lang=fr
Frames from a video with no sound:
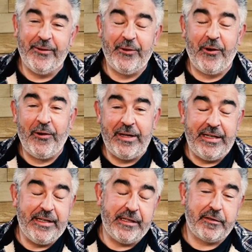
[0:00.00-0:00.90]
dans
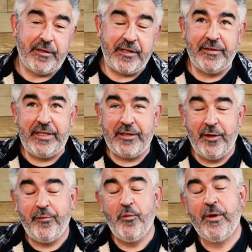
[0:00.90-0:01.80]
les 79
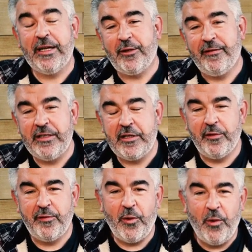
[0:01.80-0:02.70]
ou
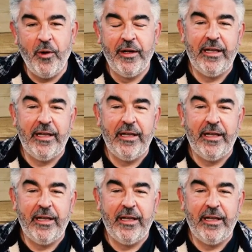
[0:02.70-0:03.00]
99 euros